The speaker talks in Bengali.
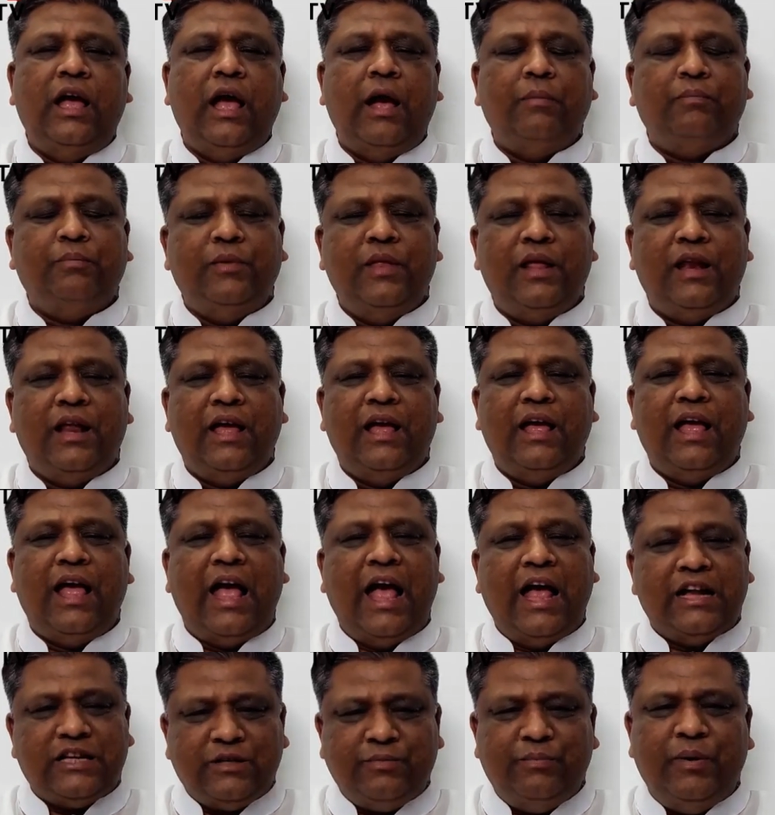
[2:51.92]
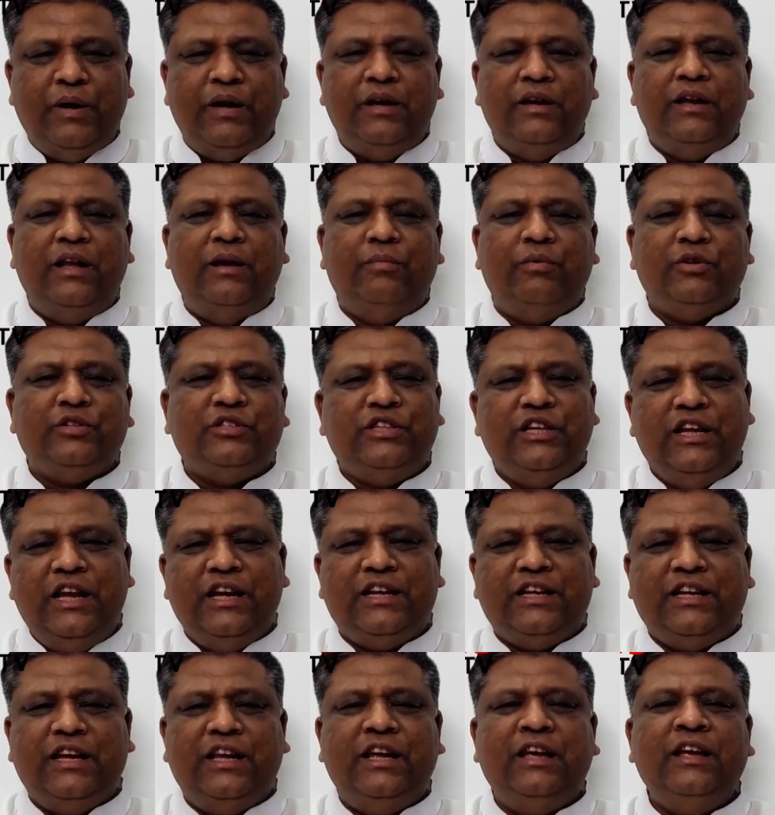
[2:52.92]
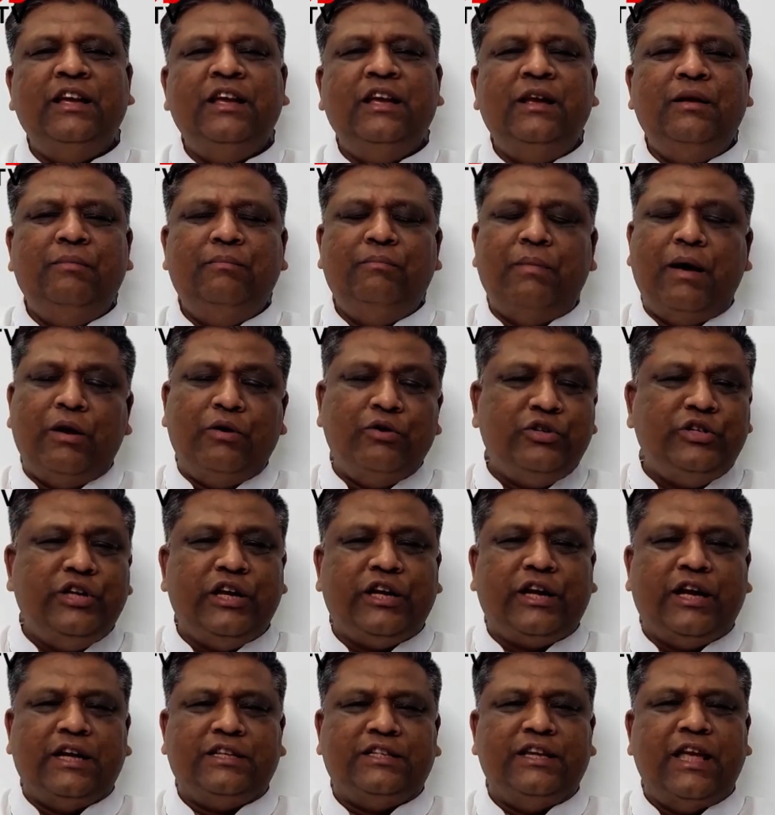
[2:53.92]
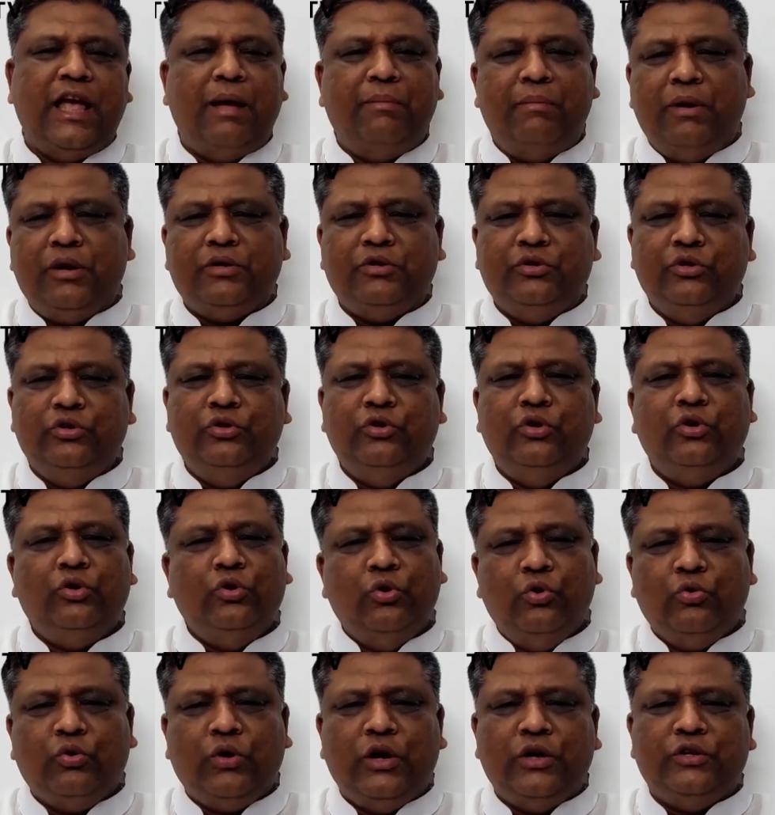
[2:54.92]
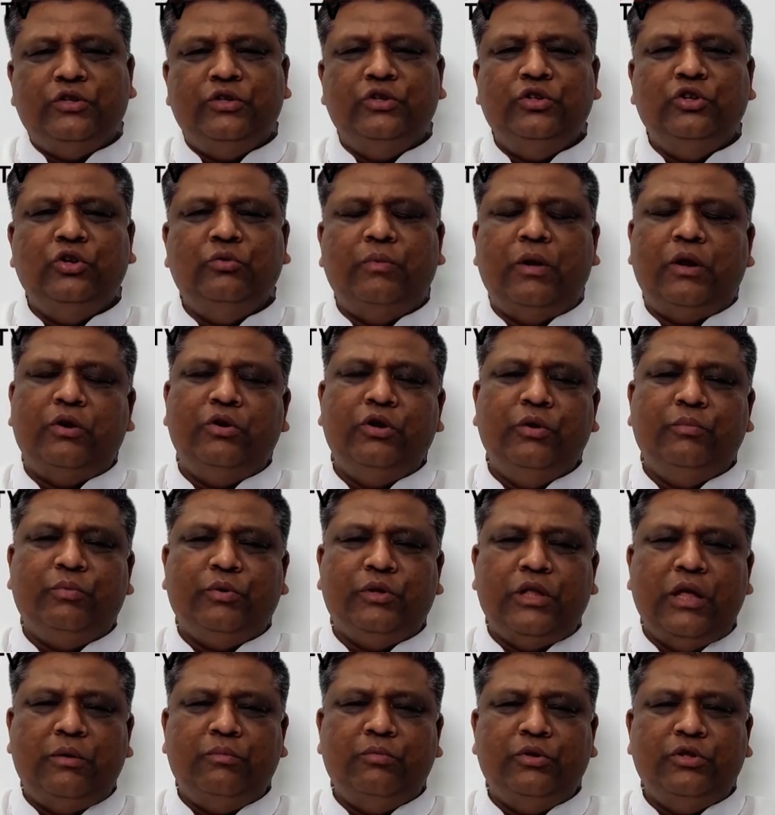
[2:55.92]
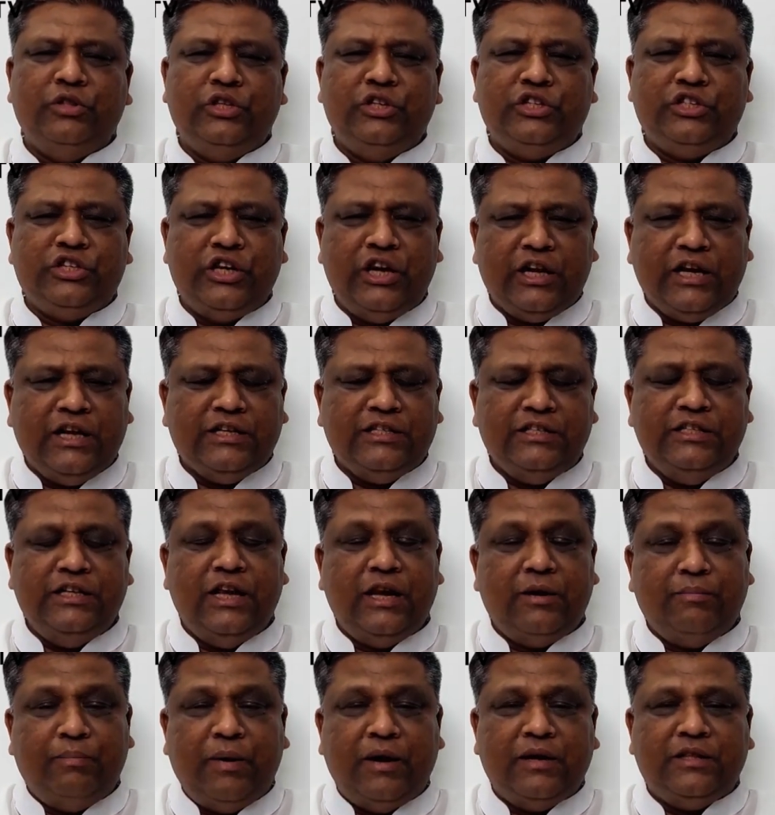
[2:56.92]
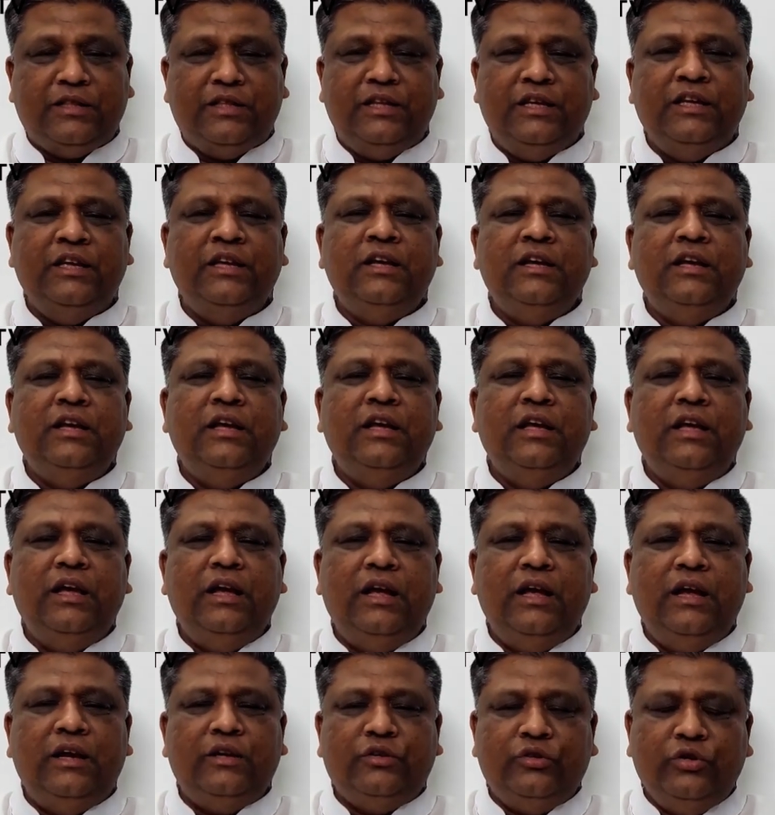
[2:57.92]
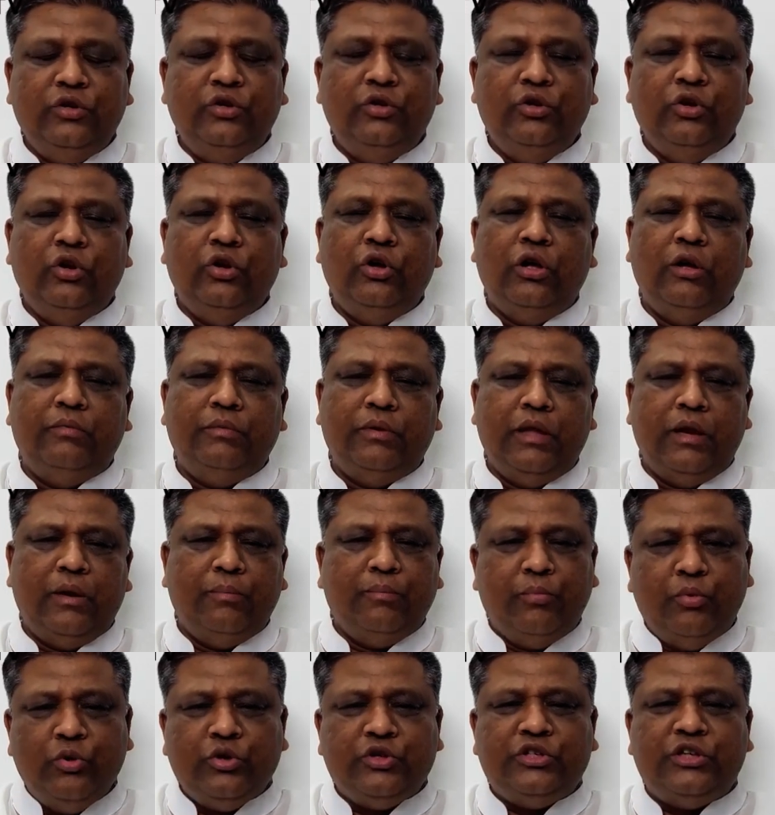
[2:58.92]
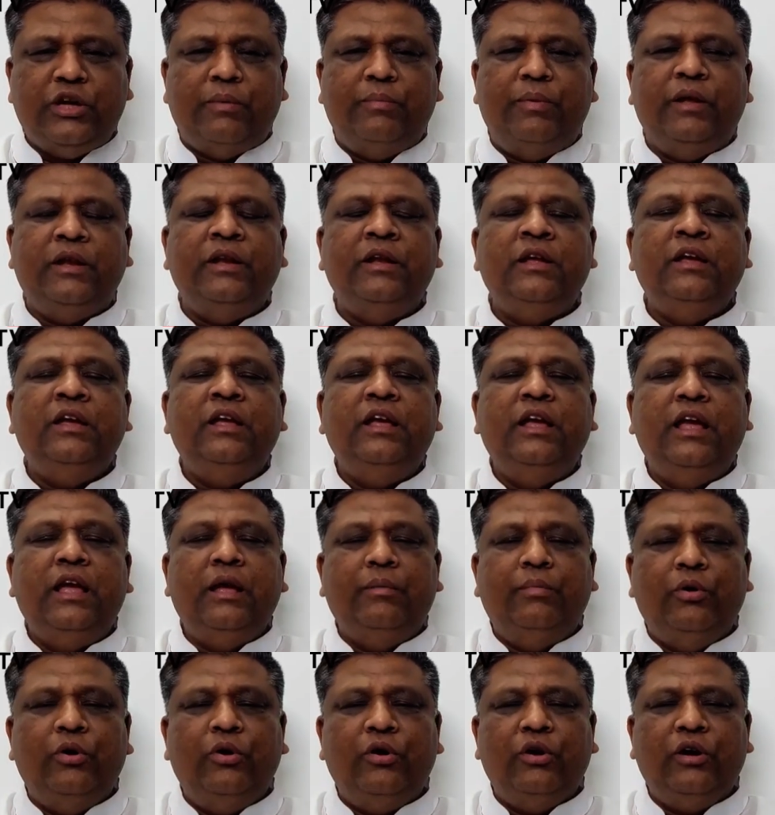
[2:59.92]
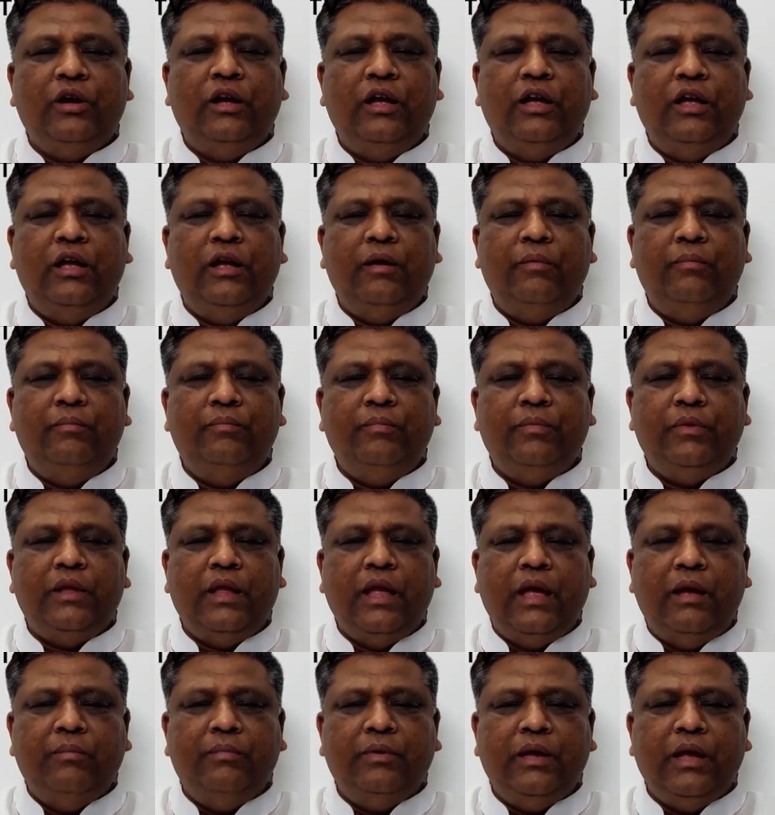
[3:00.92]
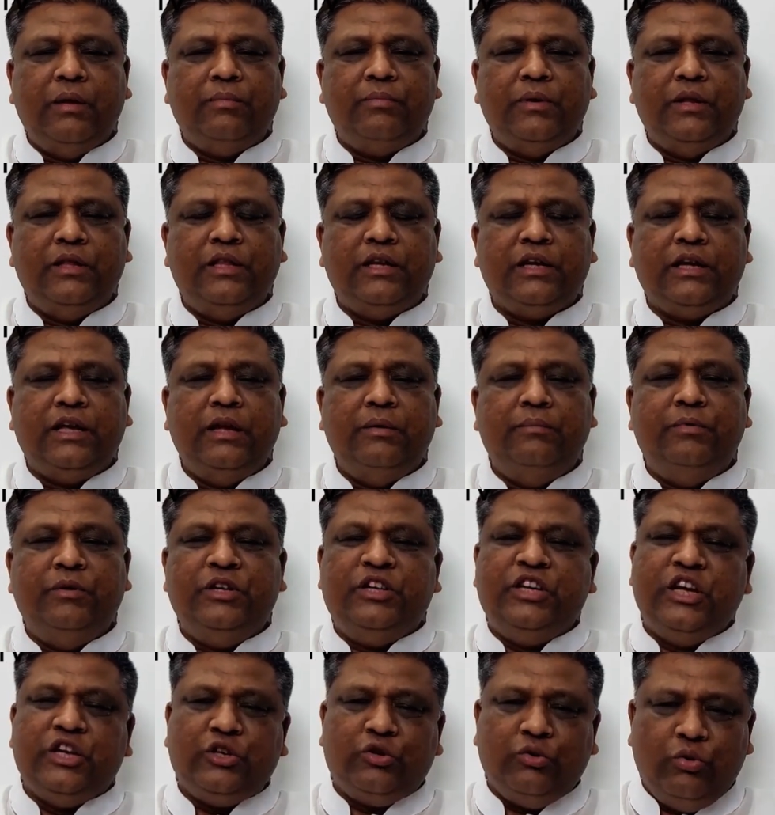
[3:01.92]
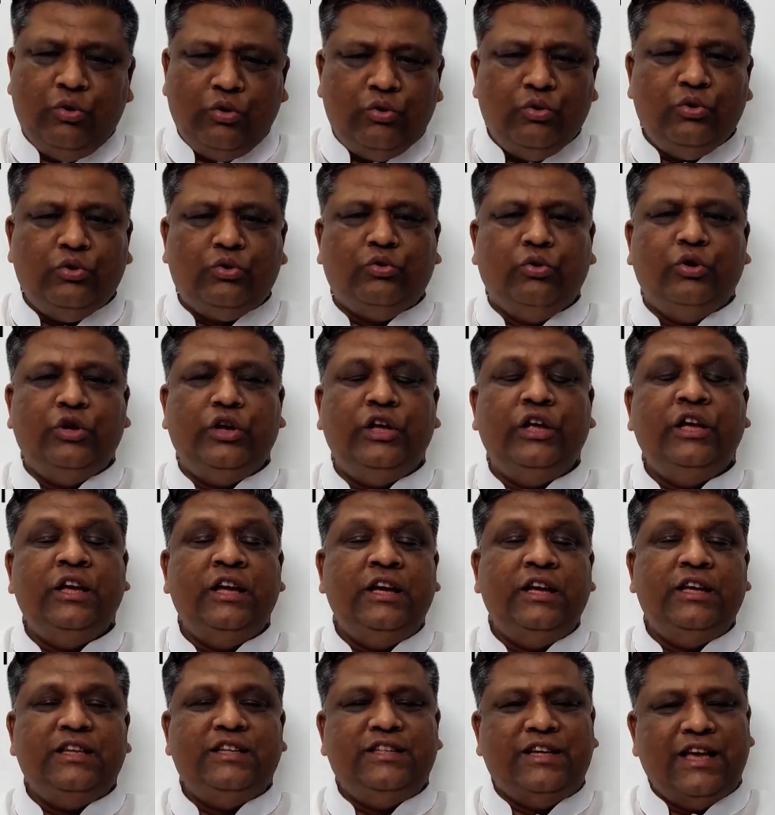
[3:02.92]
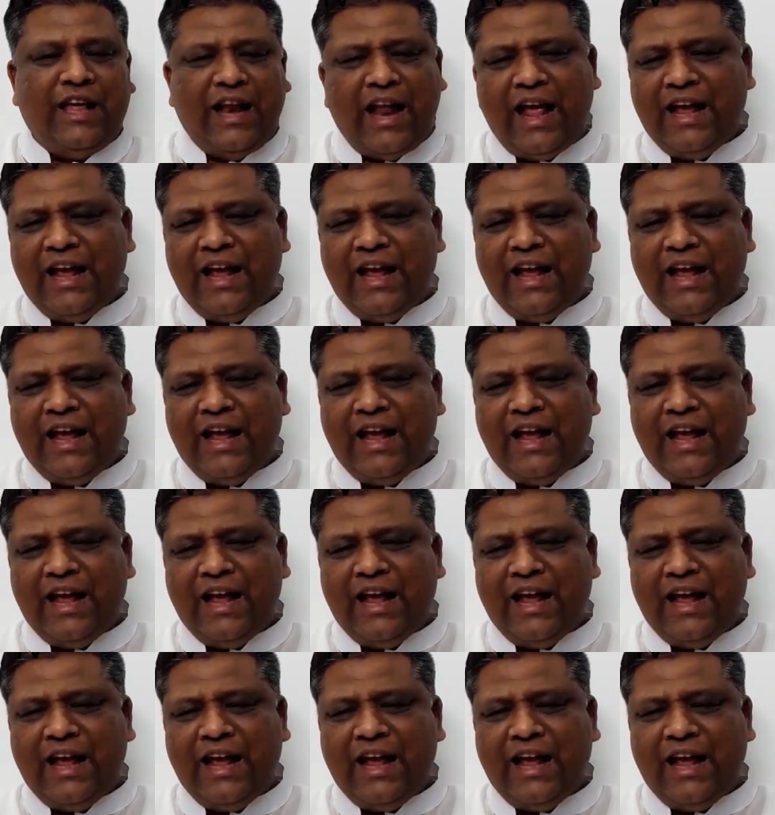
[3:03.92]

আপনারা আসবেন এবং সিলেটে মানুষের কাছে আমার জন্য নৌকার জন্য মাননীয় প্রধানমন্ত্রী শেখ হাসিনার প্রার্থী জন্য আপনারা বুট চাবেন এবং আমি আপনাদেরকে বিশেষ অনুরোধ করি যারা